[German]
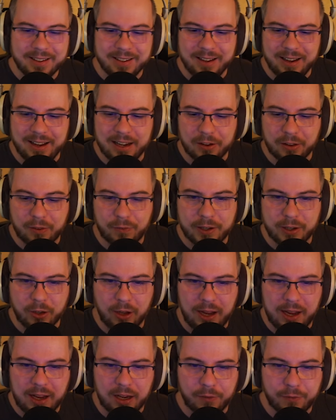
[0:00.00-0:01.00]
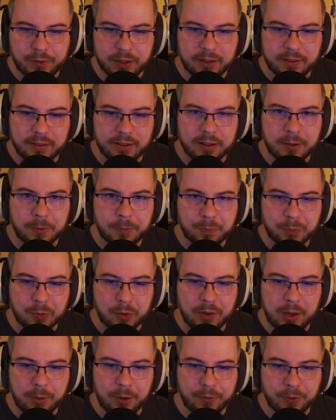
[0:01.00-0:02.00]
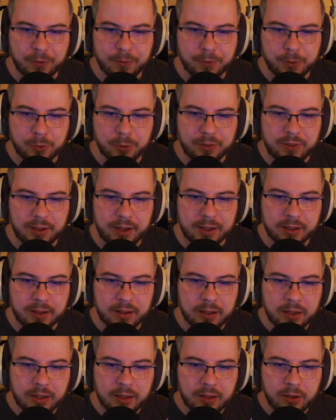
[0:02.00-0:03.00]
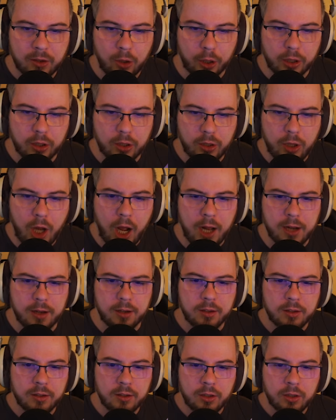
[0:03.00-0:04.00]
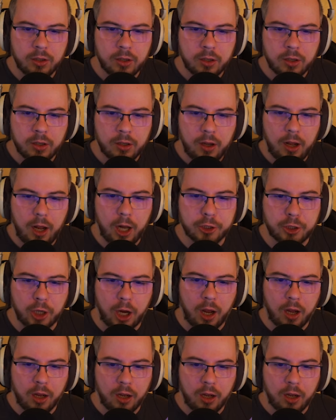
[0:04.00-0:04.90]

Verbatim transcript: Egal, es fehlen noch 48. Und wir haben noch 5 Minuten Zeit. Lol. LOL. Alter,